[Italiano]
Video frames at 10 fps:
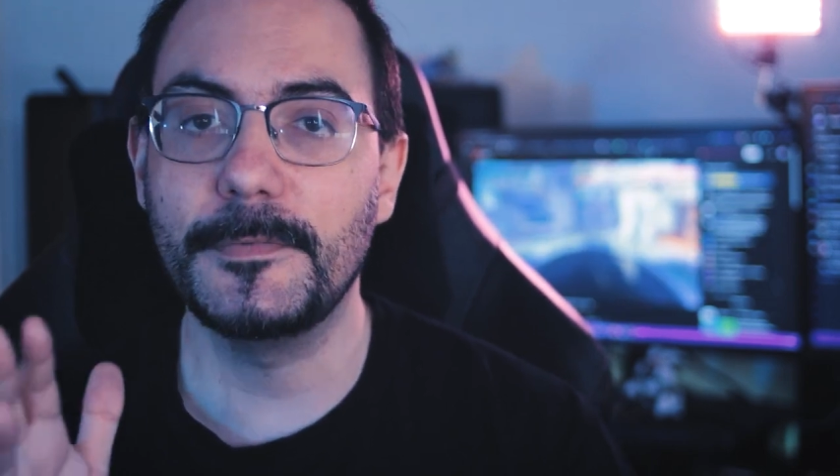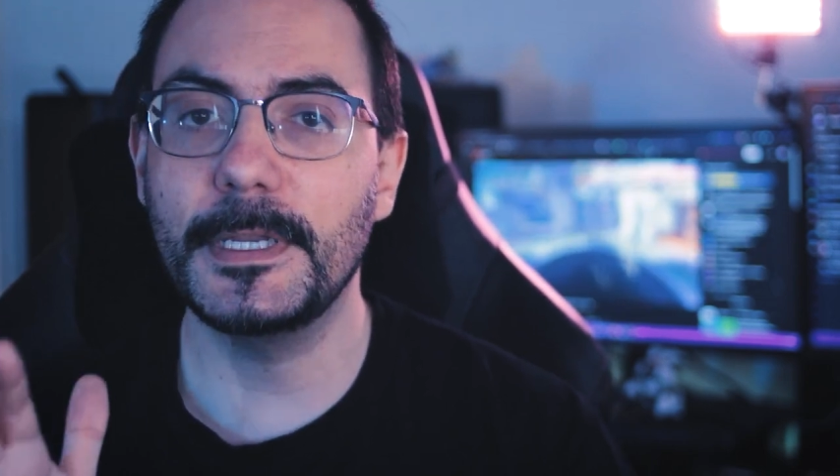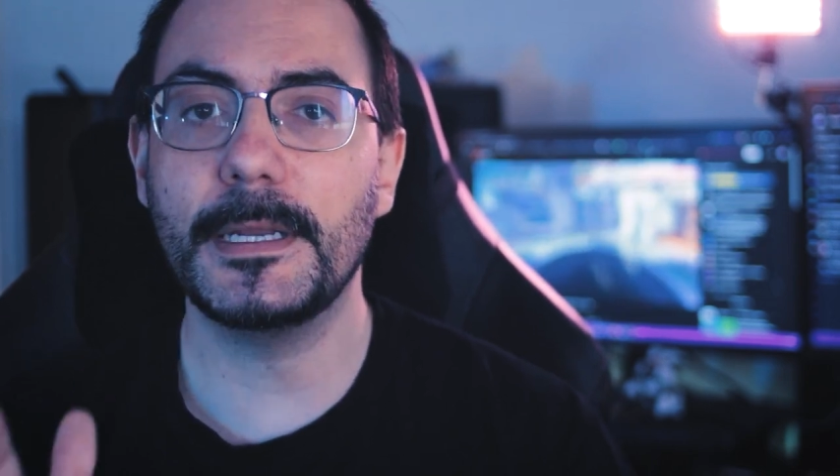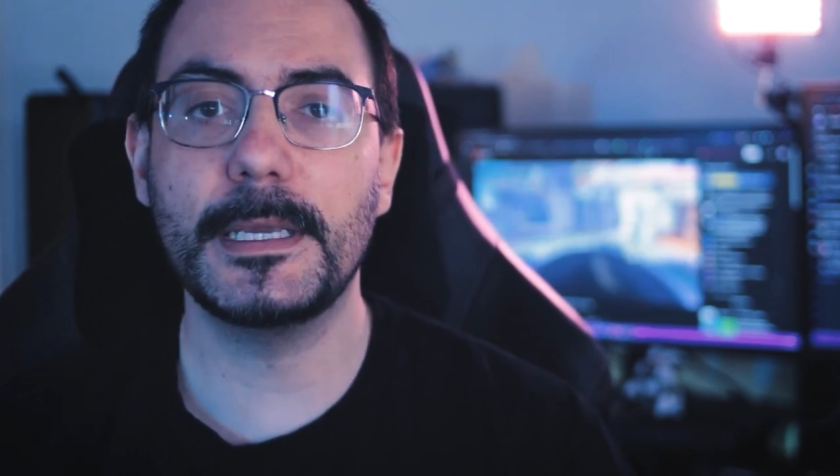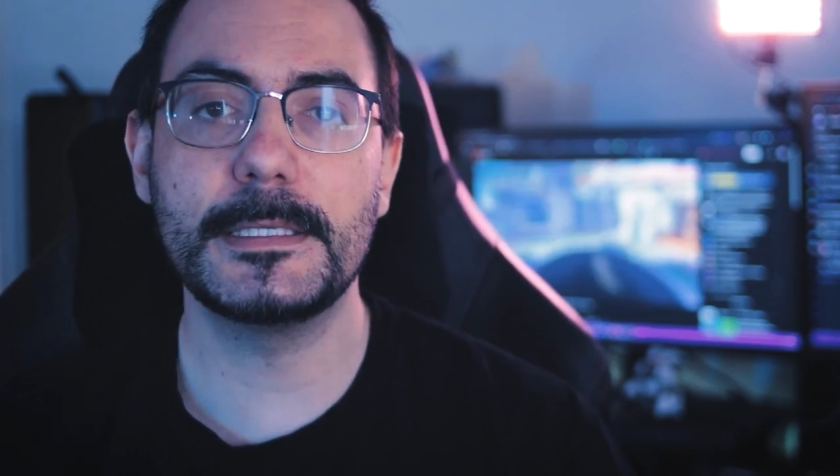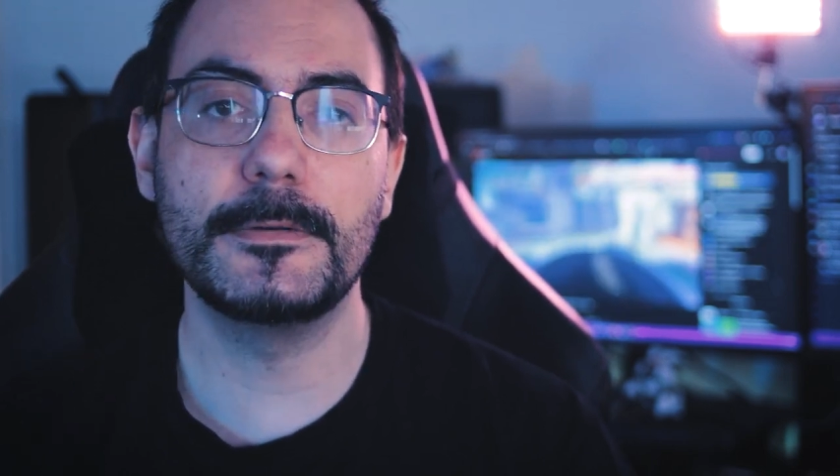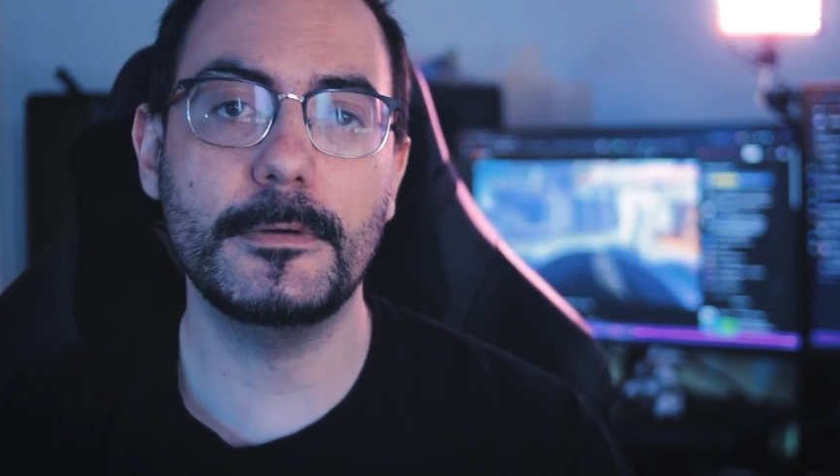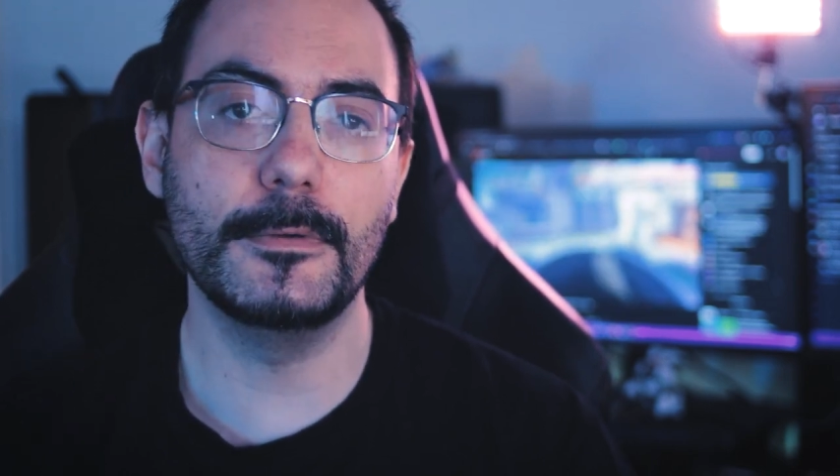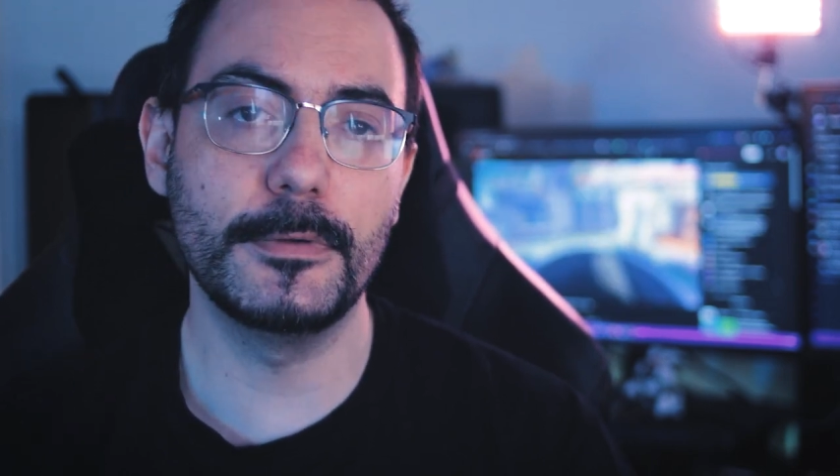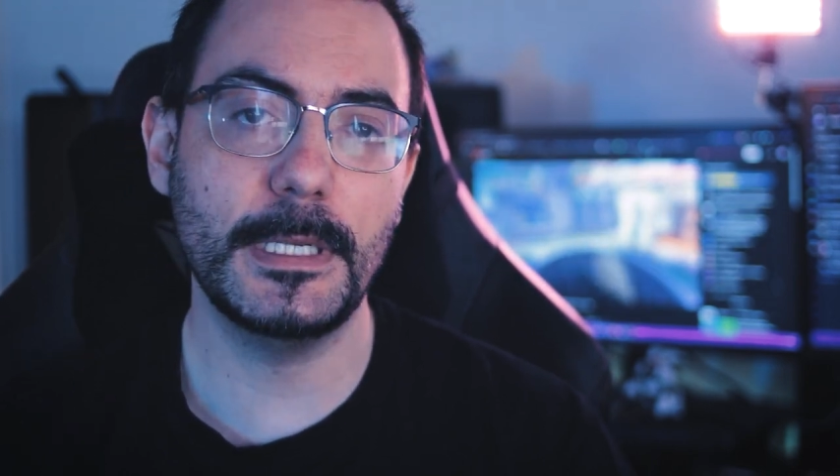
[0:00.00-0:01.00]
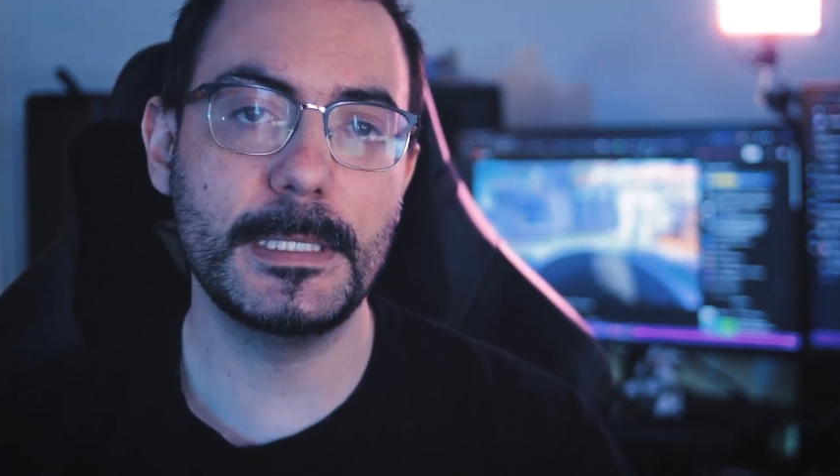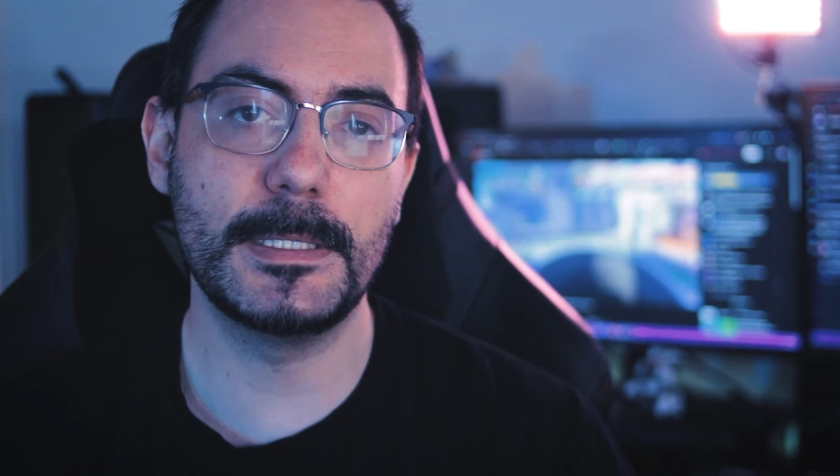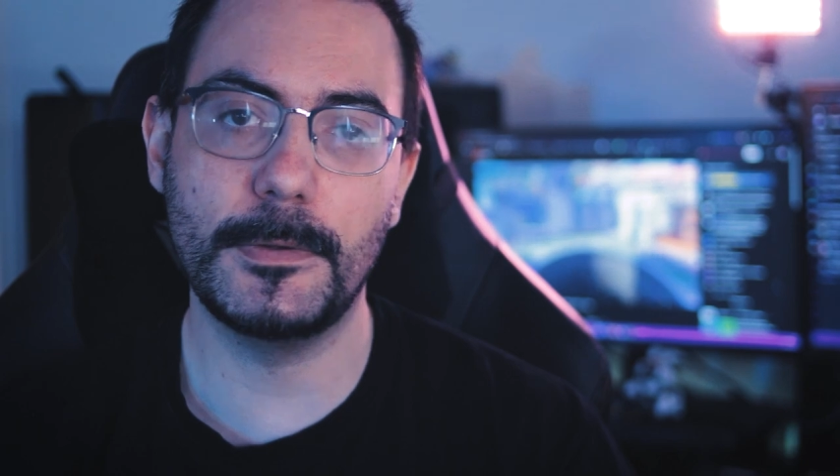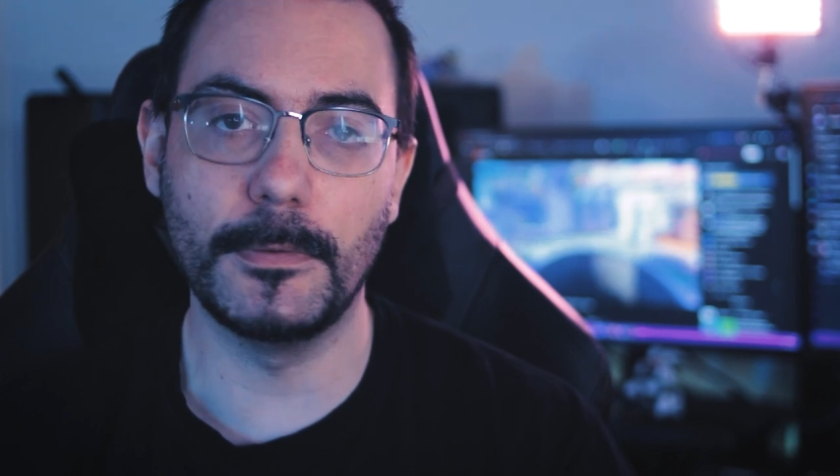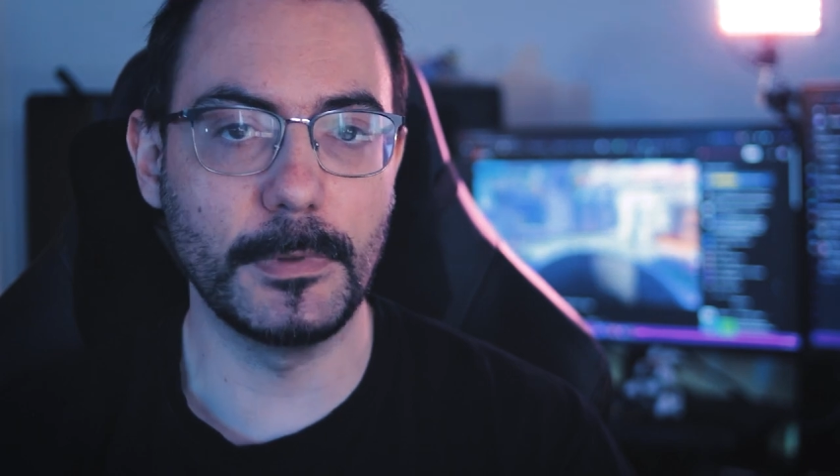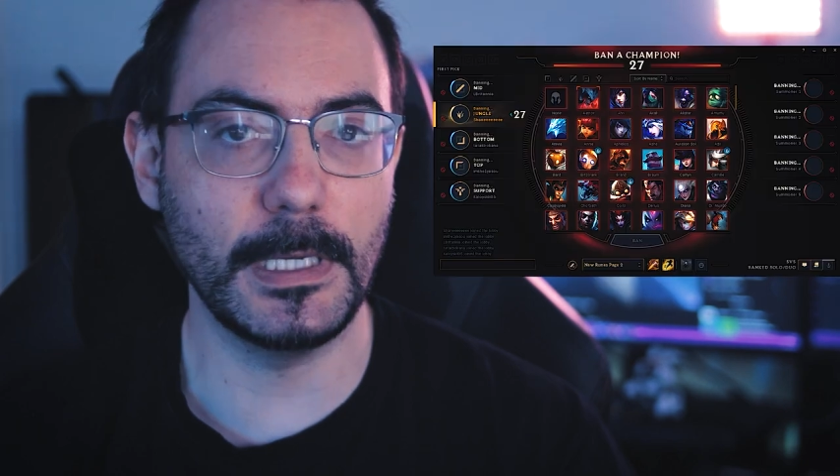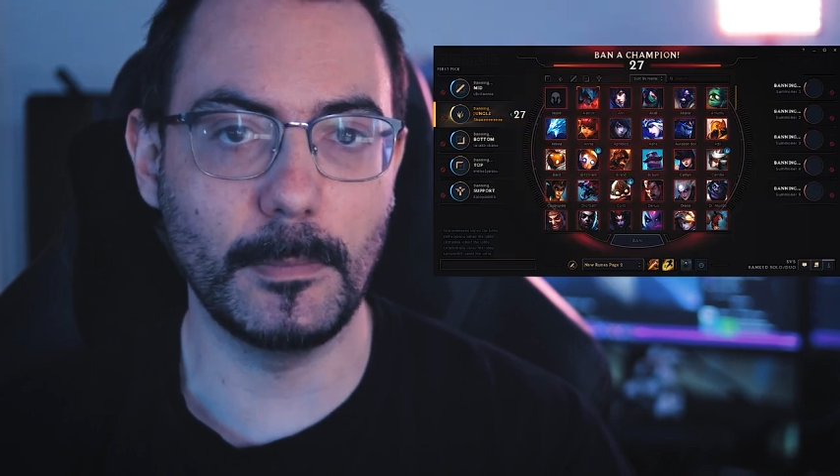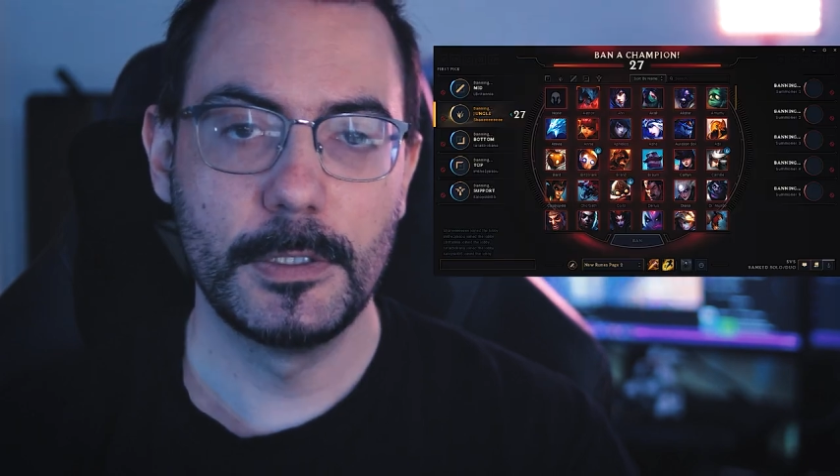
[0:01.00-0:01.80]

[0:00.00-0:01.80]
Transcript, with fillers: viene richiesto l'utilizzo di un team,